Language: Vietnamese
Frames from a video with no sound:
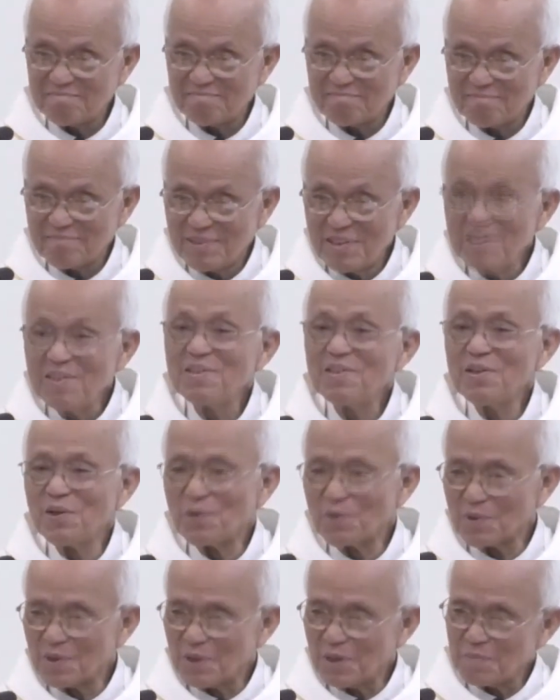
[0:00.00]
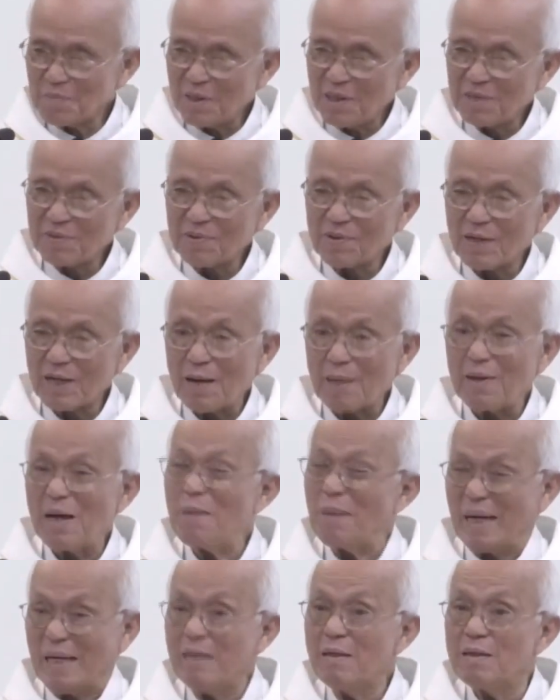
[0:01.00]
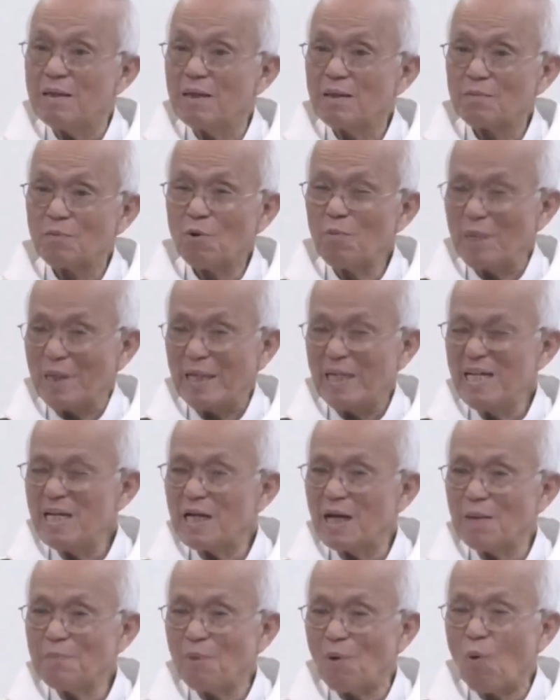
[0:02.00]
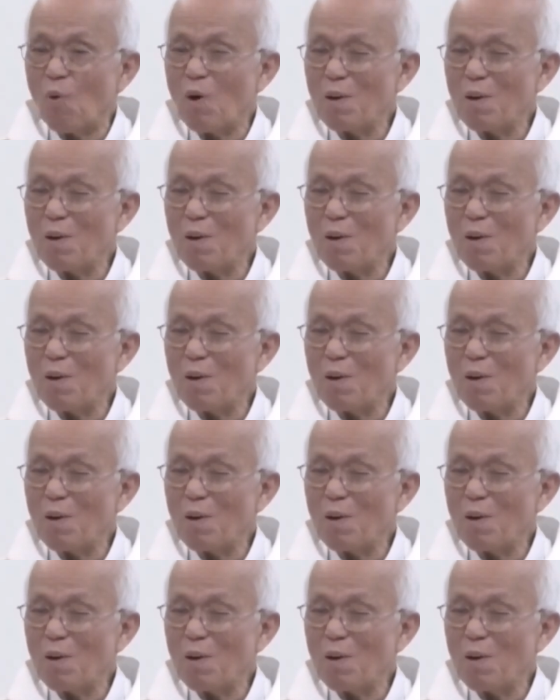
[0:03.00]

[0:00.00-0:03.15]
như nhiều người mình thường làm em mày bố mày điếc hay mù hả